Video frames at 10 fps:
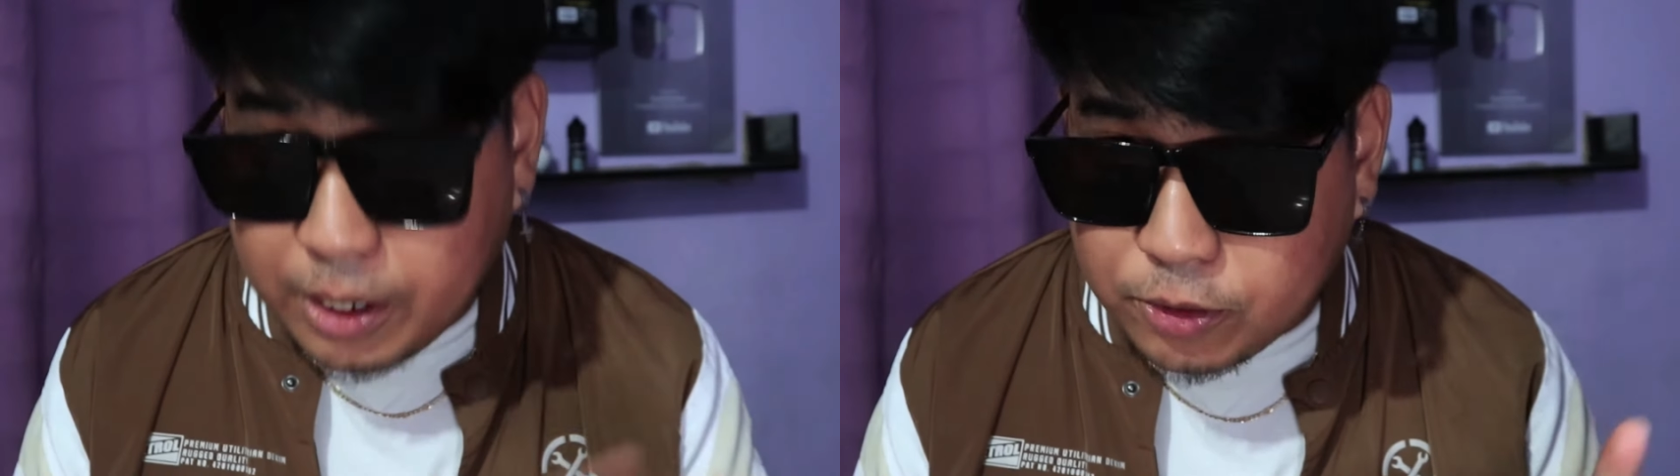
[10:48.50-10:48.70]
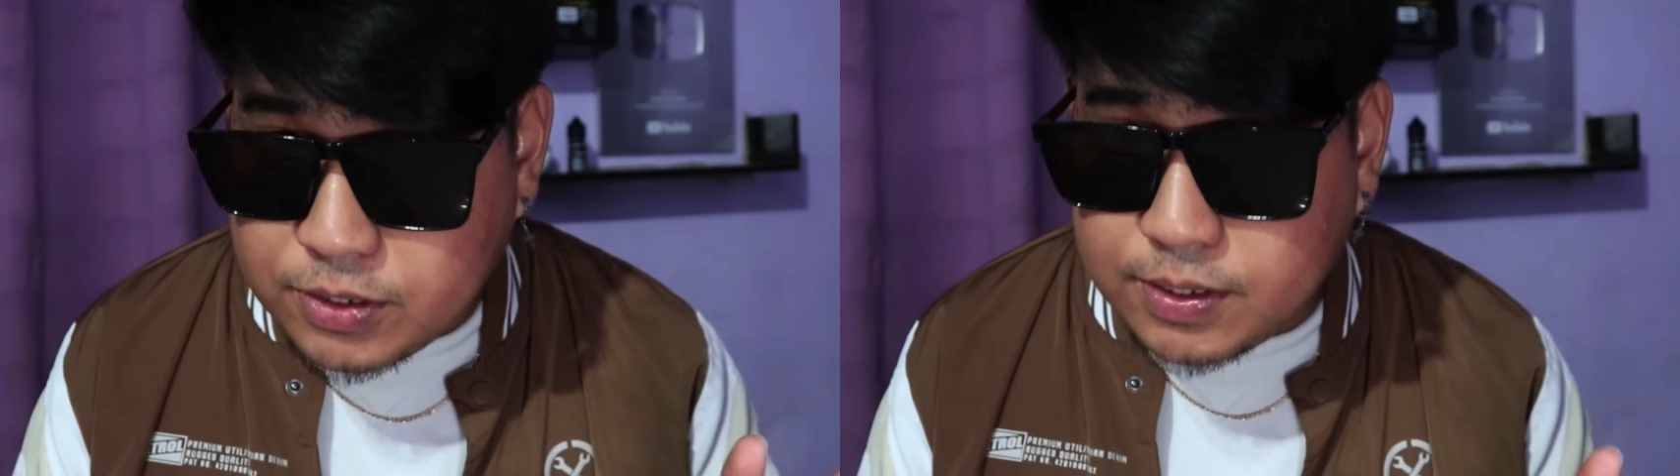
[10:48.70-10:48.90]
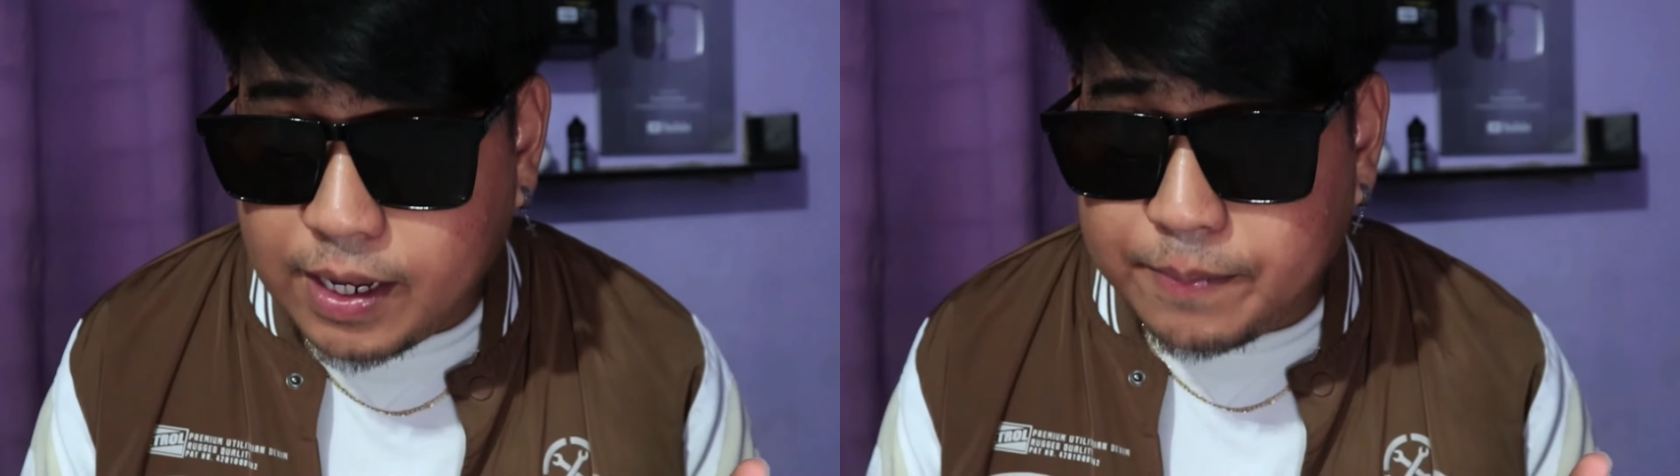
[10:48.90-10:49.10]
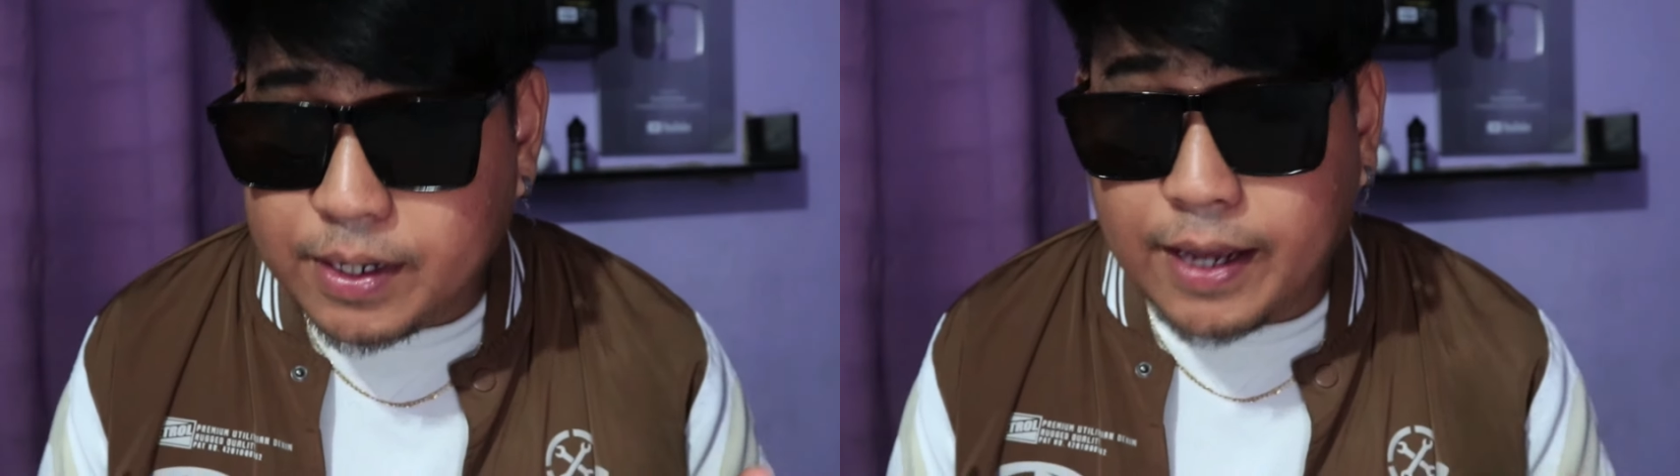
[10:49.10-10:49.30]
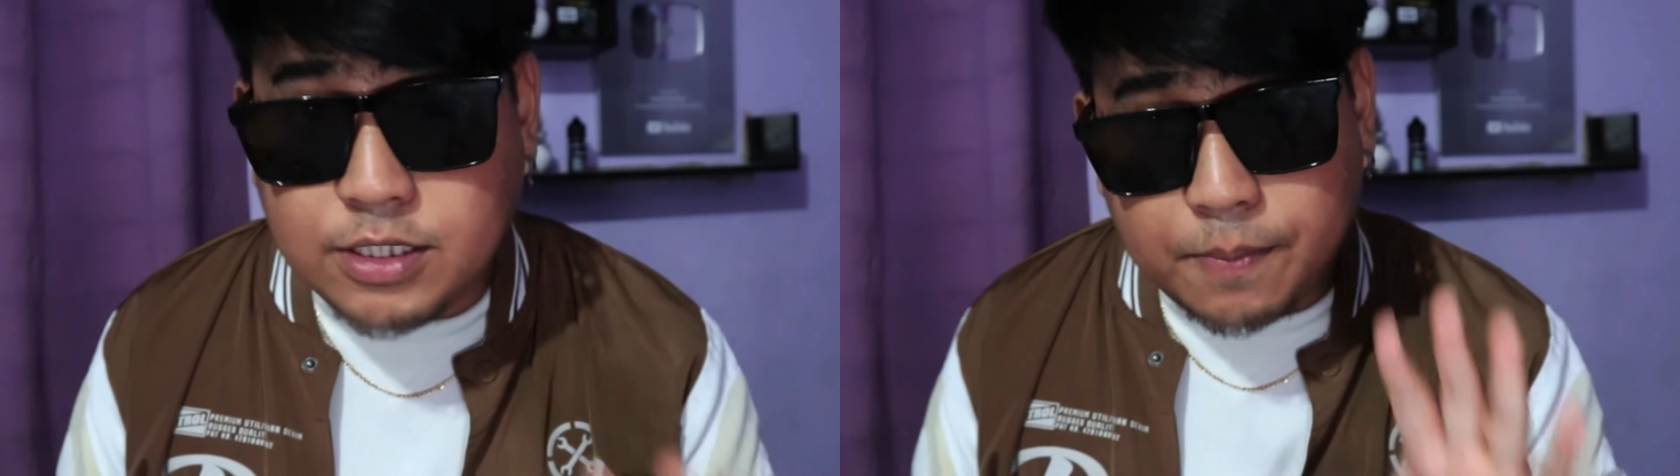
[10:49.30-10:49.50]
Pero disclaimer
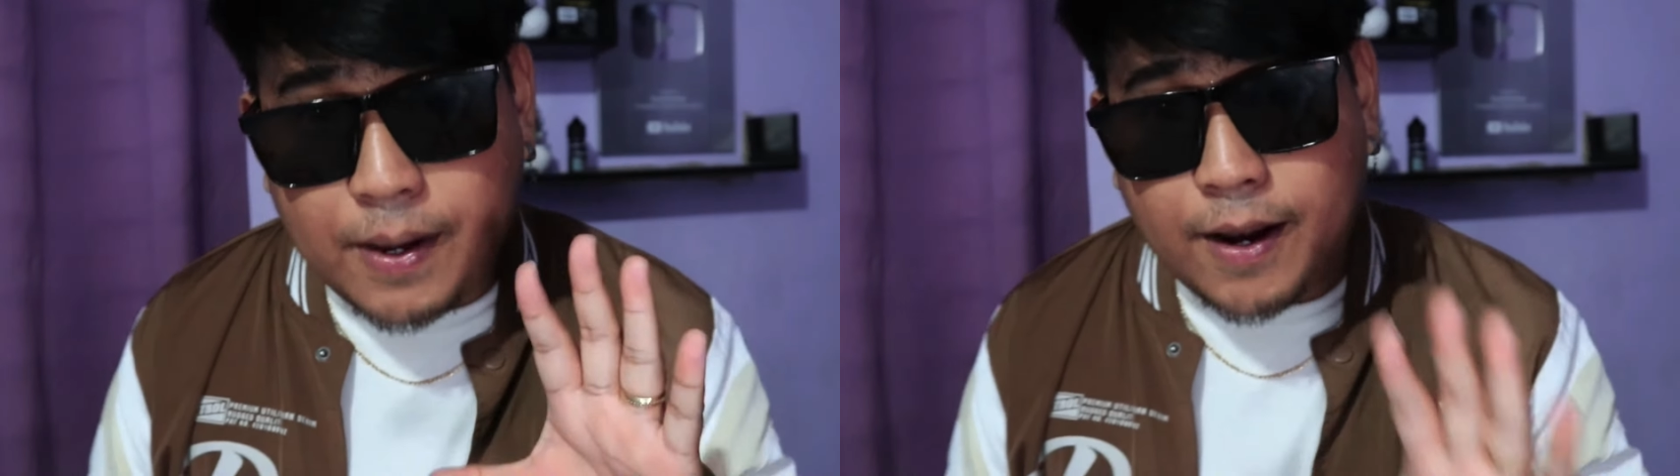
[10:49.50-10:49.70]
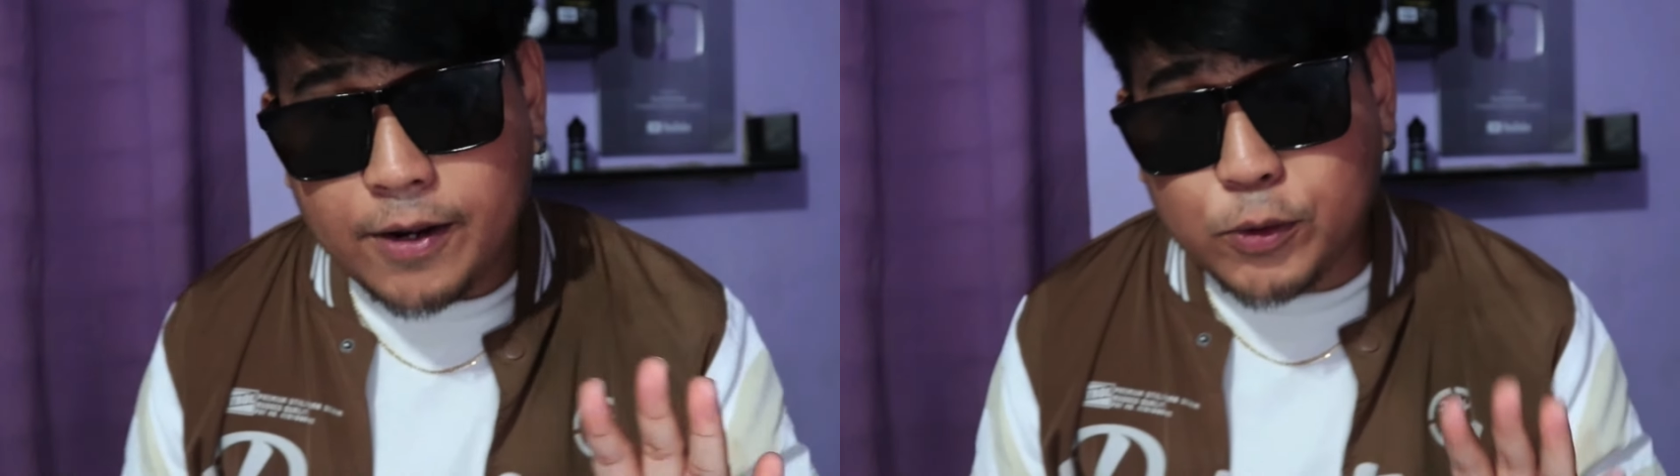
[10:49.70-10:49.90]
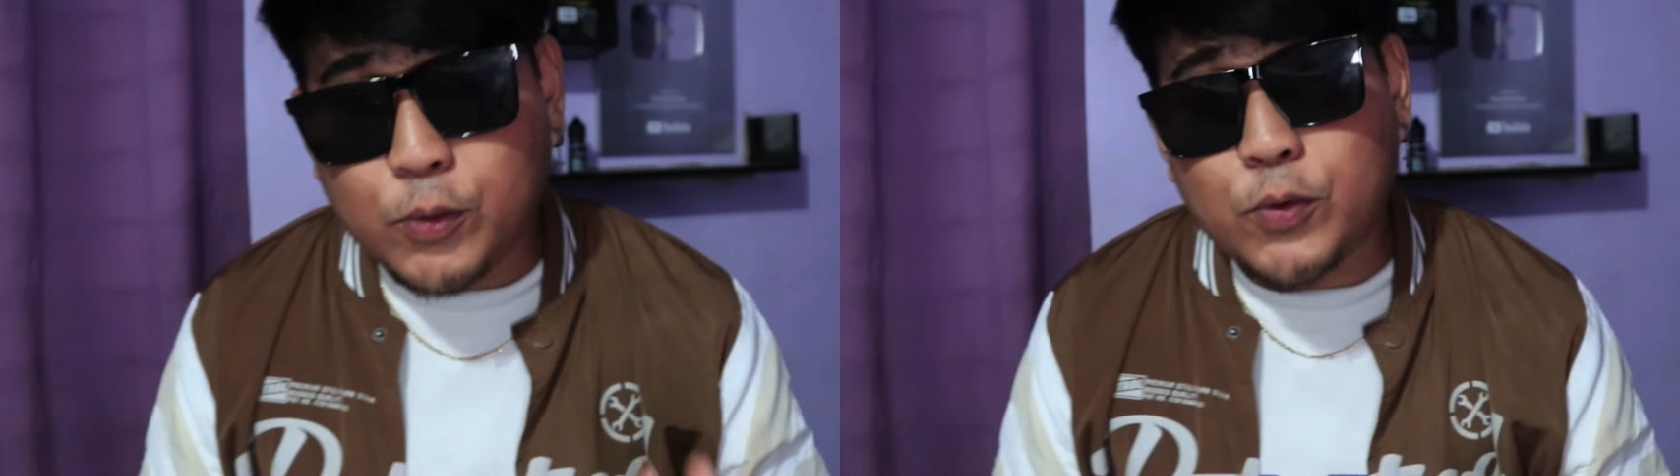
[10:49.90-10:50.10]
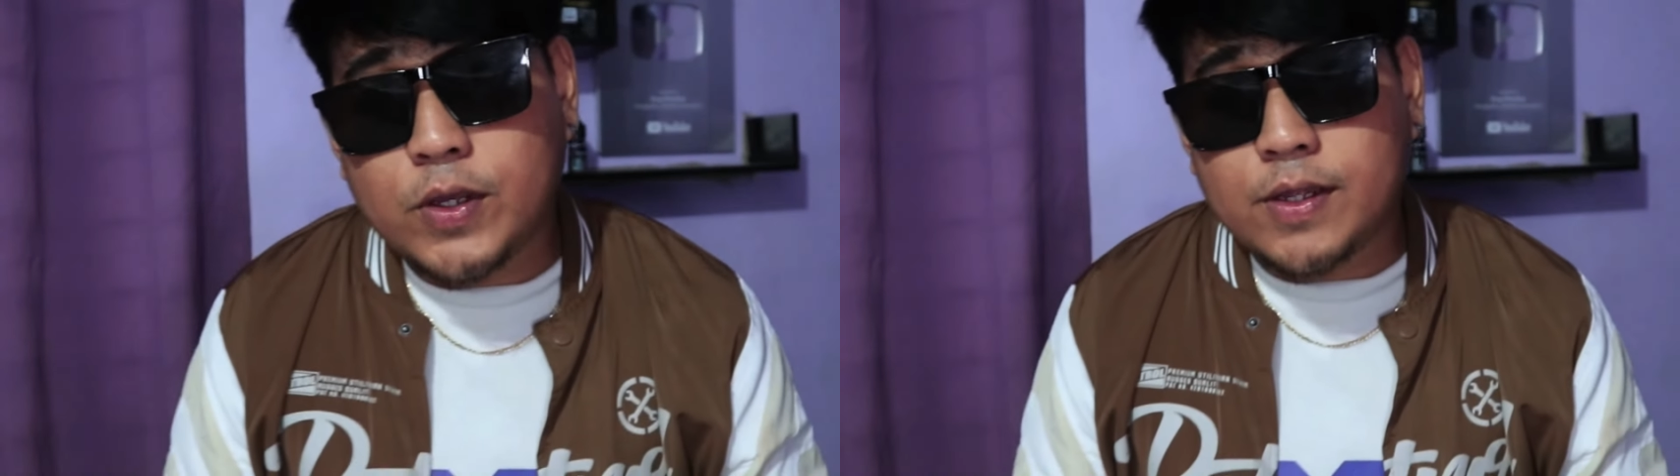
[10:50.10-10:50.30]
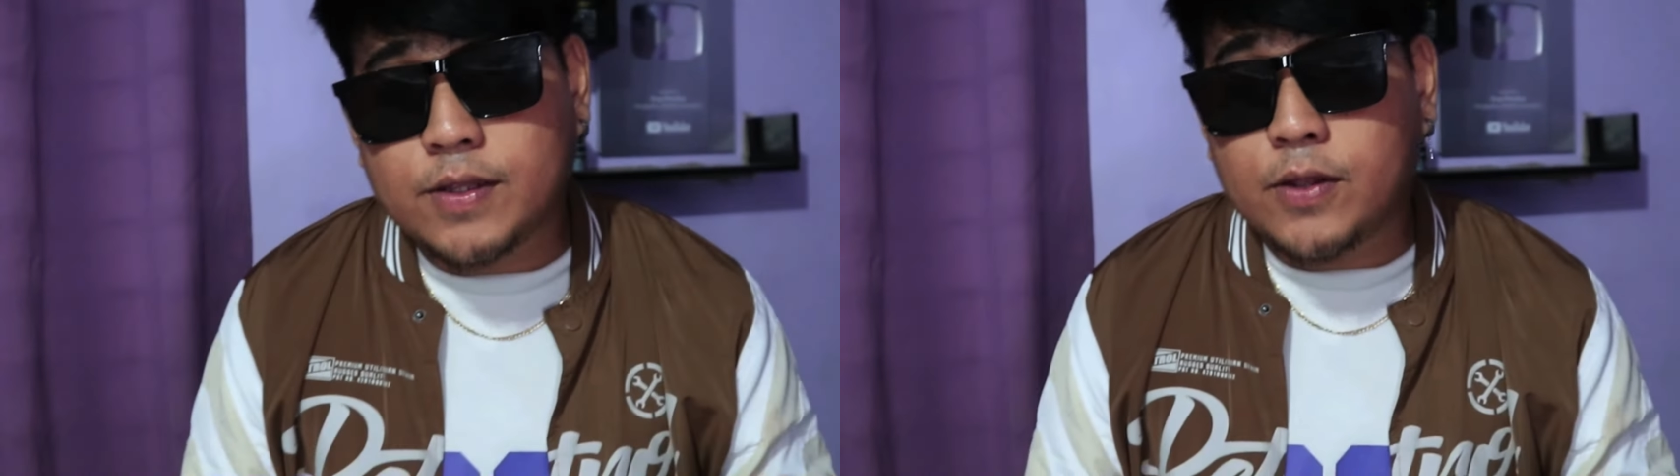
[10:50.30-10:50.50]
guys, sa mga ganitong
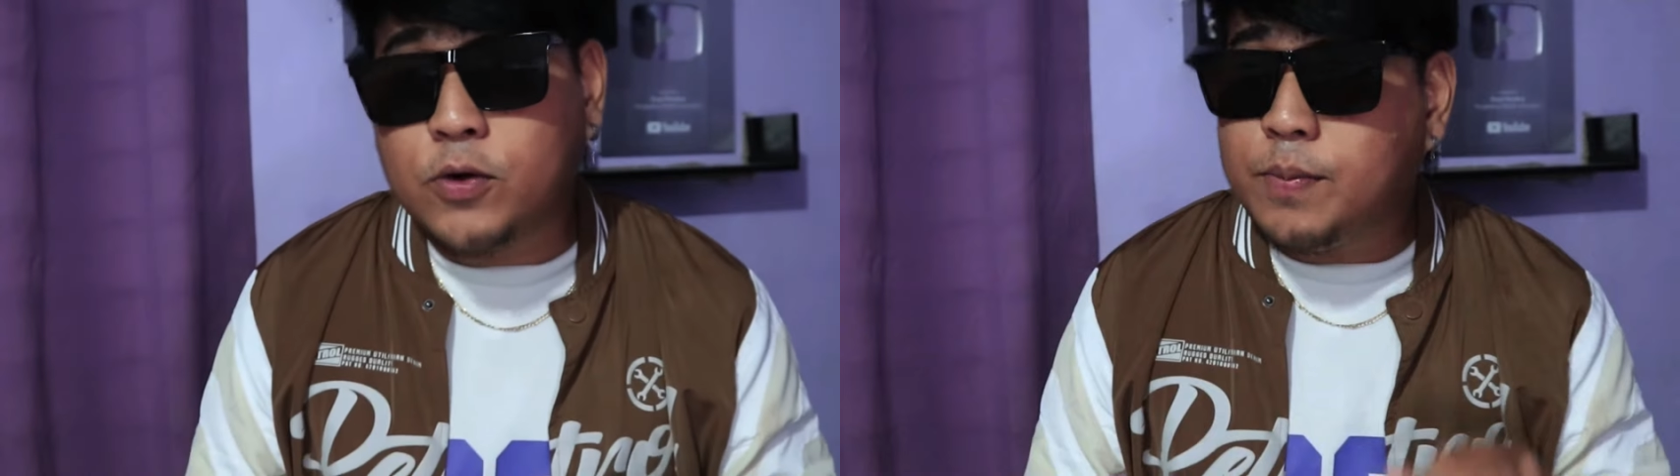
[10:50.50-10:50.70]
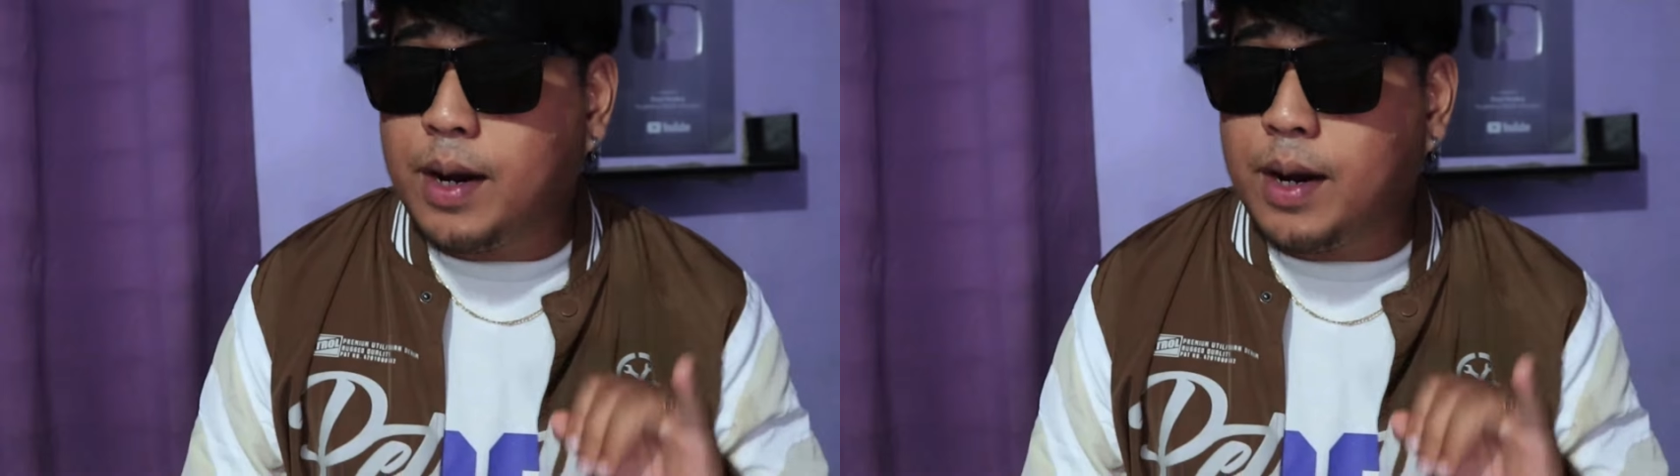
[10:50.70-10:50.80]
uri ng tanong,